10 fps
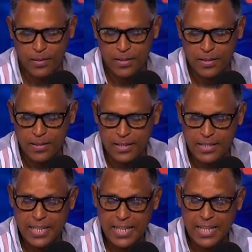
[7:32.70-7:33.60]

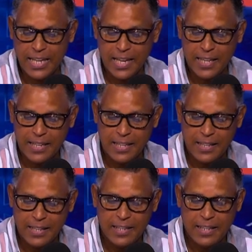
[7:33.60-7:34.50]
Dice ella. Repite
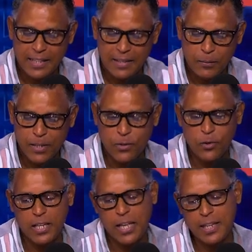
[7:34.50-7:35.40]
eso, repite Bueno,
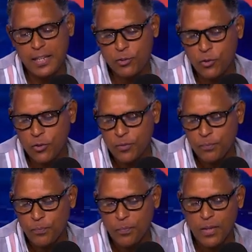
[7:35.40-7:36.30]
ella ha dicho. Ella le hizo un
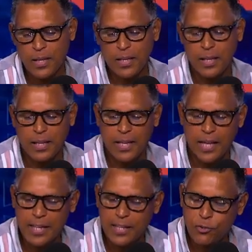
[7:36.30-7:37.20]
gran piropo a
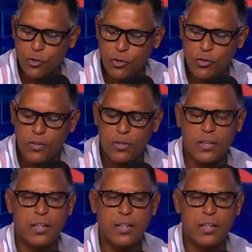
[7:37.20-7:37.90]
la vicepresidenta.